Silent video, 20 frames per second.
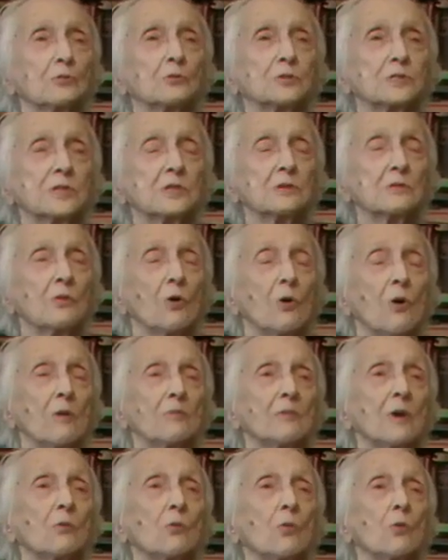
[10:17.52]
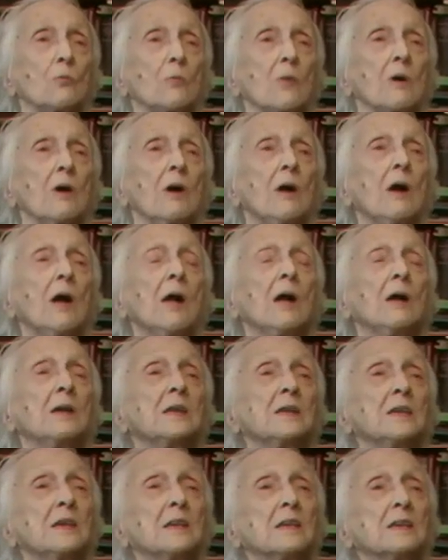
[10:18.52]
усвоила Авакума.
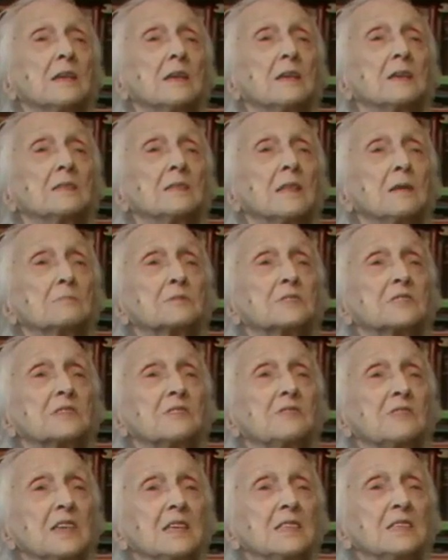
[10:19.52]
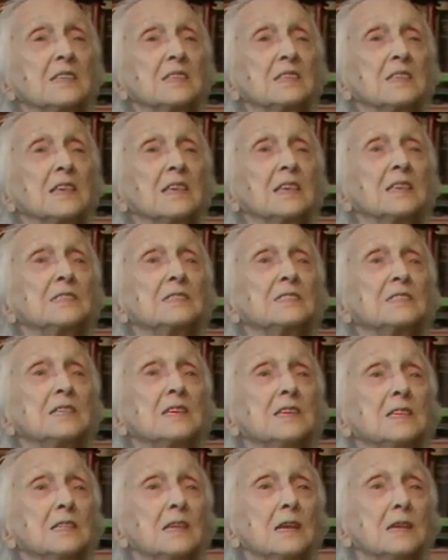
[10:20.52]
И э, нам светит
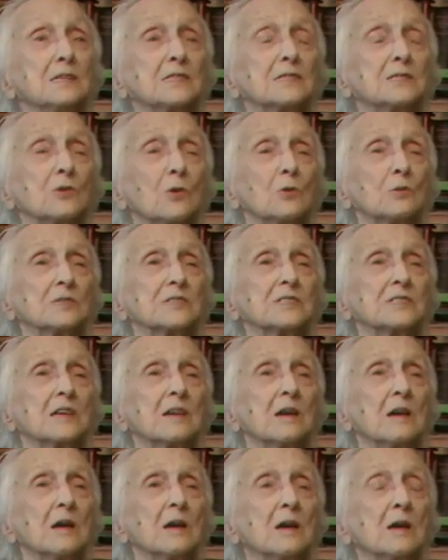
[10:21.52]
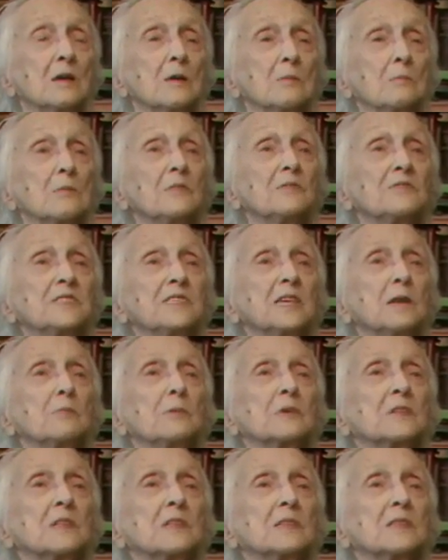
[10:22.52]
единое солнце. Мы все
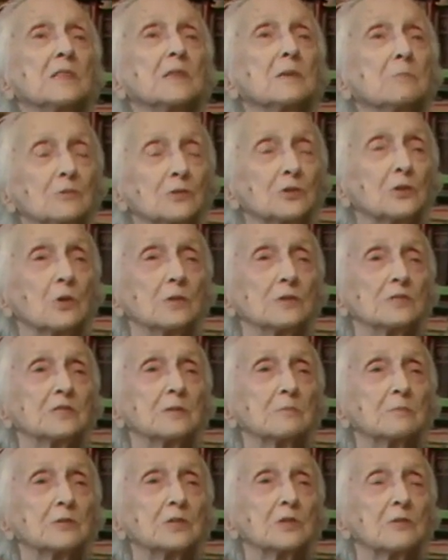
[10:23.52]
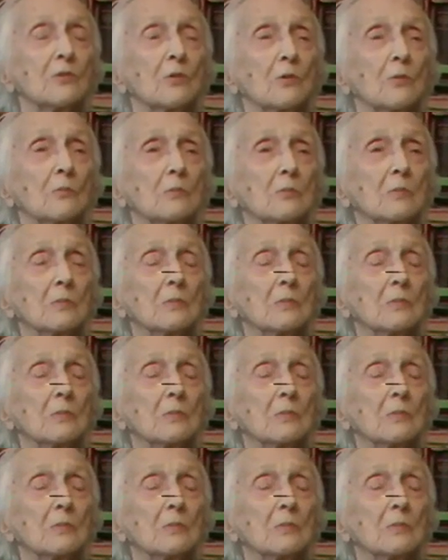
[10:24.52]
под одним солнцем живем.